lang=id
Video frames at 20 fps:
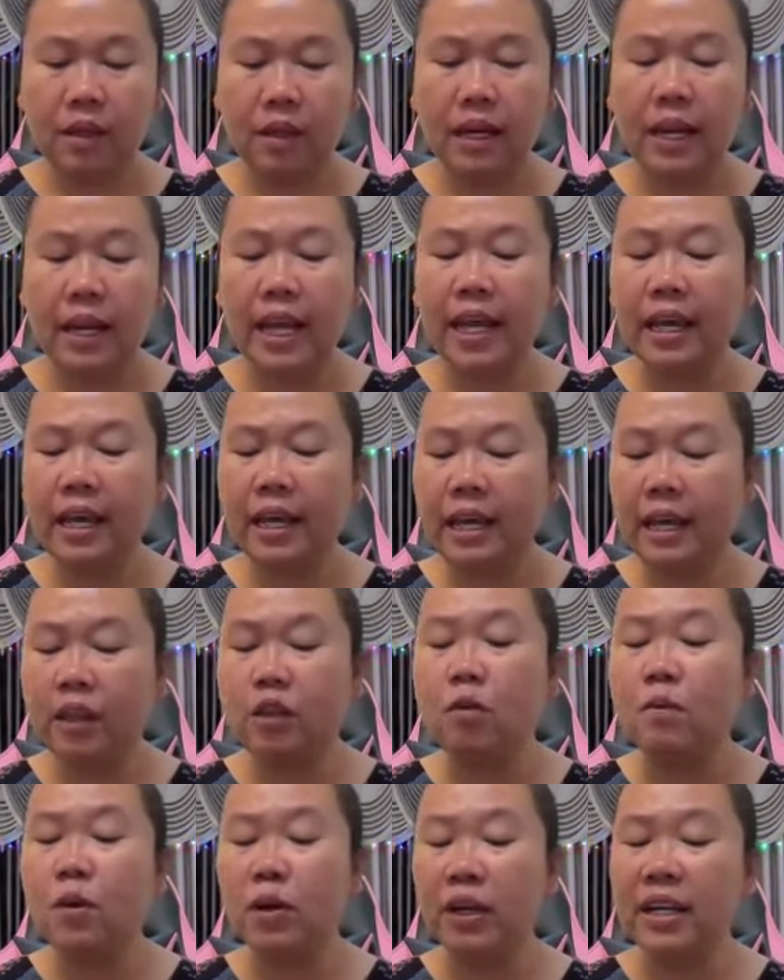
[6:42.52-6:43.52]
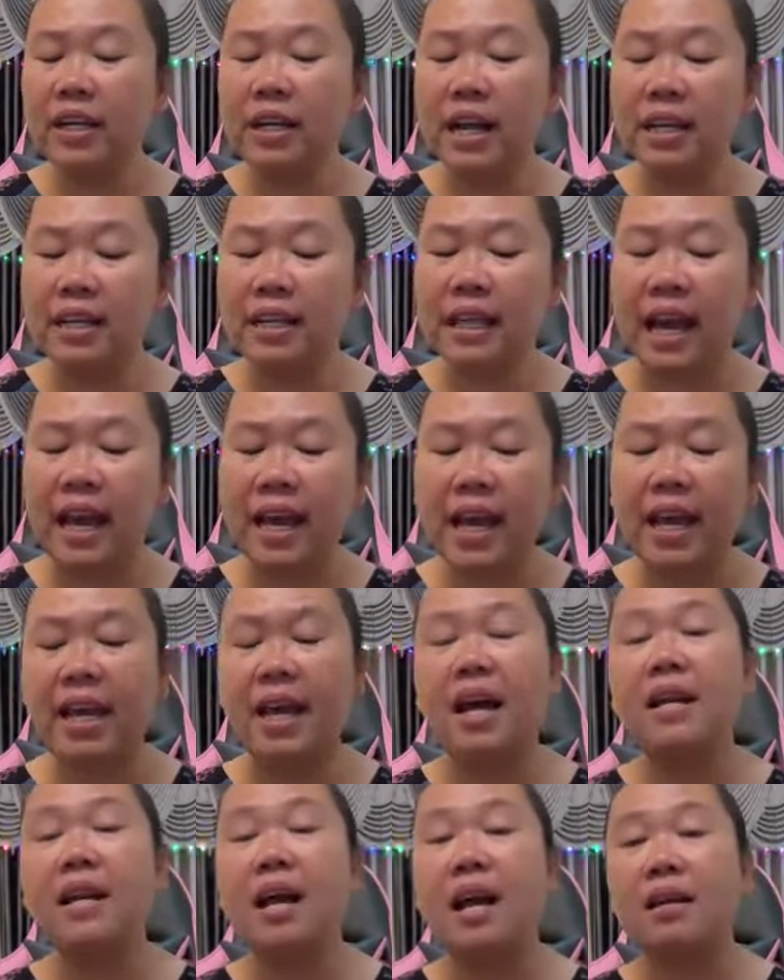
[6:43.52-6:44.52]
Jadi itu mungkin dari saya
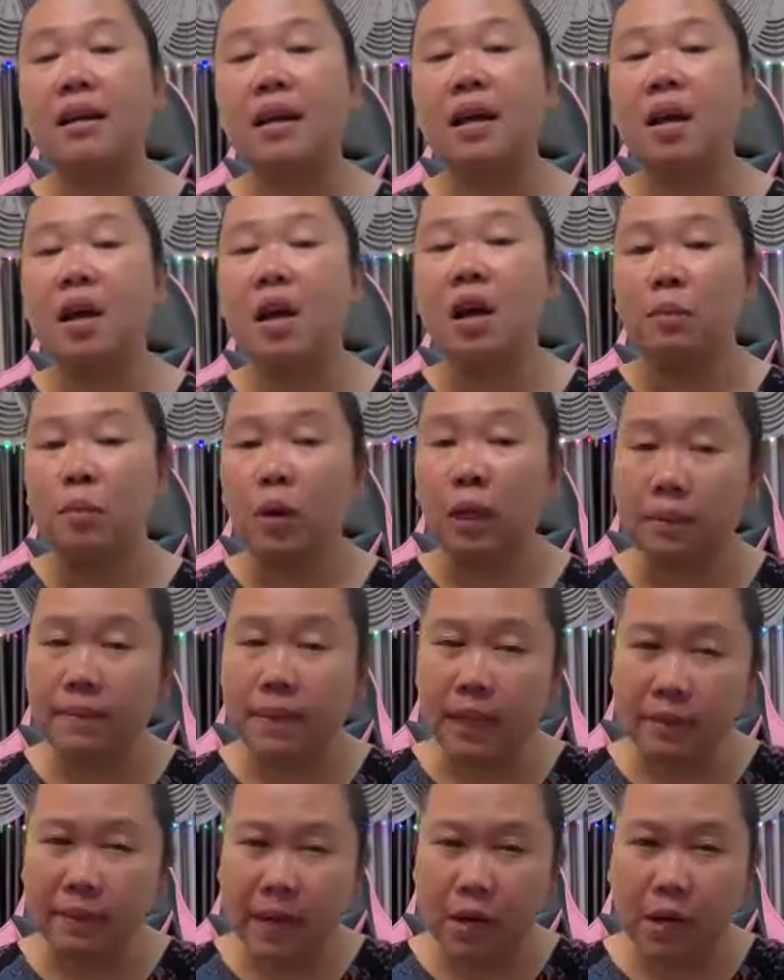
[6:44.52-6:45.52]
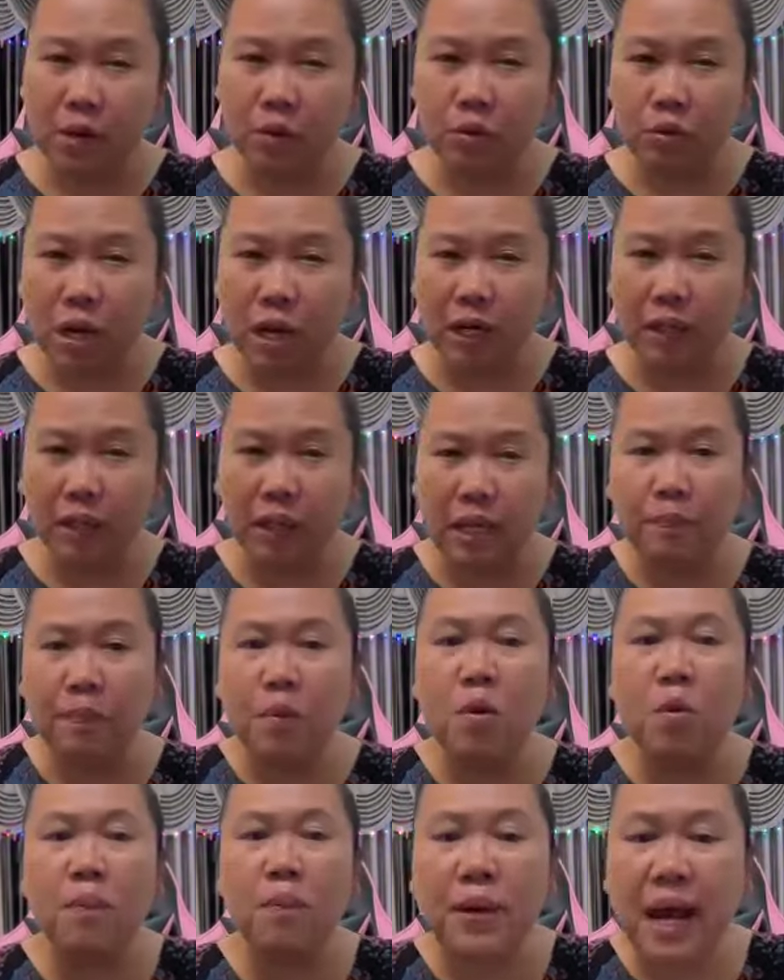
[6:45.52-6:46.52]
ya dan Buat teman-teman yang sudah
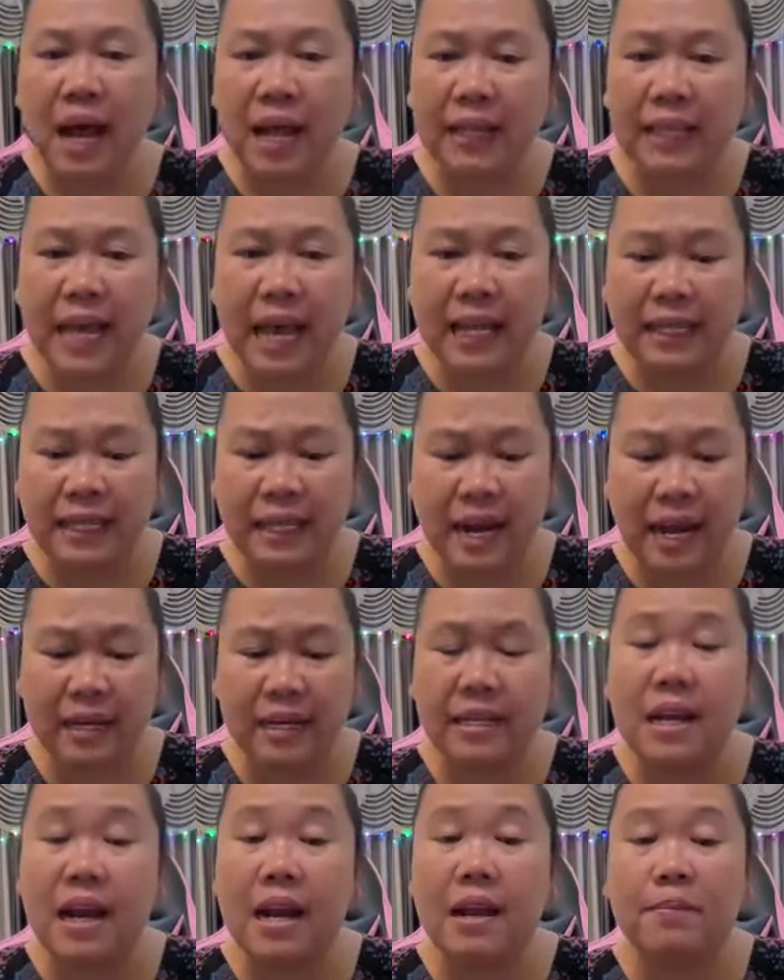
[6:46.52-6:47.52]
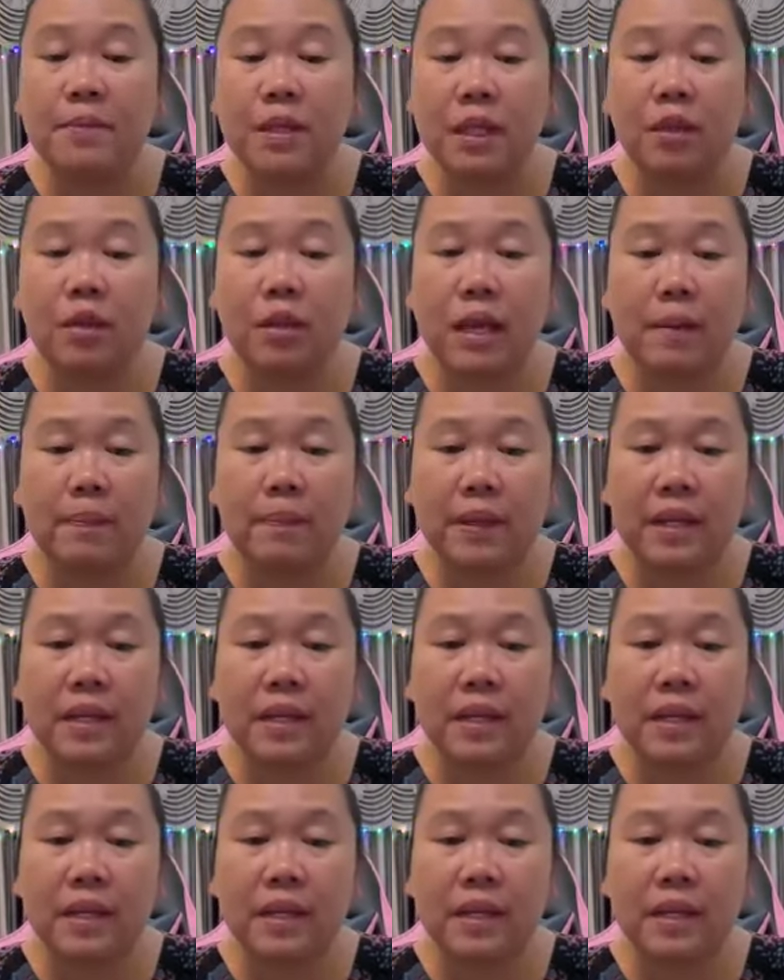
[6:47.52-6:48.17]
ketipu, berhati-hatilah di dalam setiap